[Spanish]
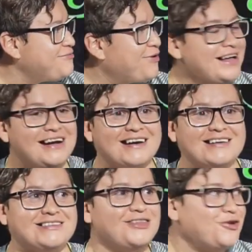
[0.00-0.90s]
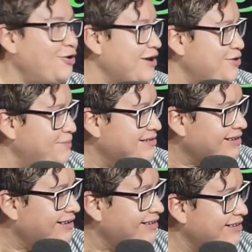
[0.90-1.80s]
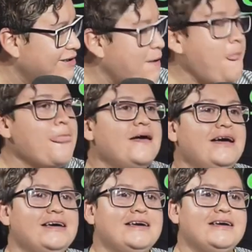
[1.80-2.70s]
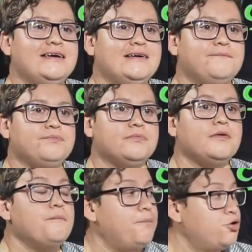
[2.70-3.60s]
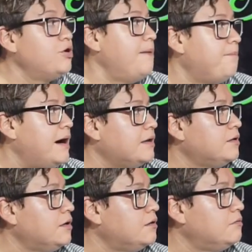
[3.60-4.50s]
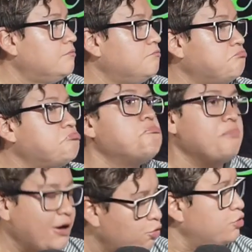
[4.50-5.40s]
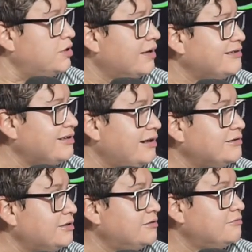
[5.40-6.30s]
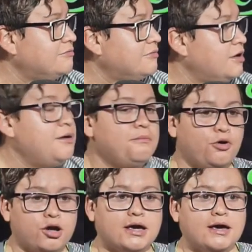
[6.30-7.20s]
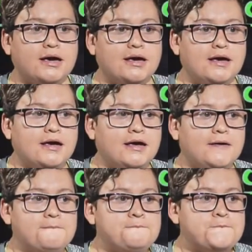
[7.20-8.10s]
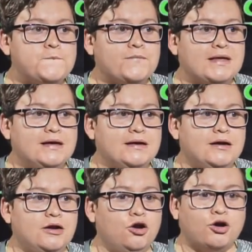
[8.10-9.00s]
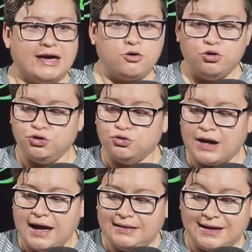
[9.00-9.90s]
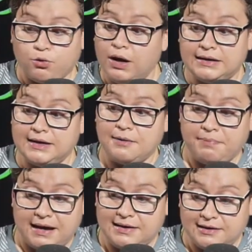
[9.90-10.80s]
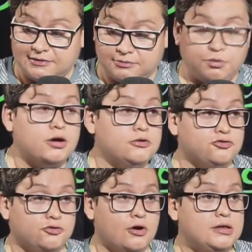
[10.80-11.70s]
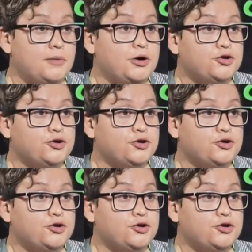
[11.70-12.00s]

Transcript: voy a dar rezar todo lo que yo me sé. Y por una parte, me gusta que sea así, porque lo que es cultural de cualquier país, porque nosotros estamos en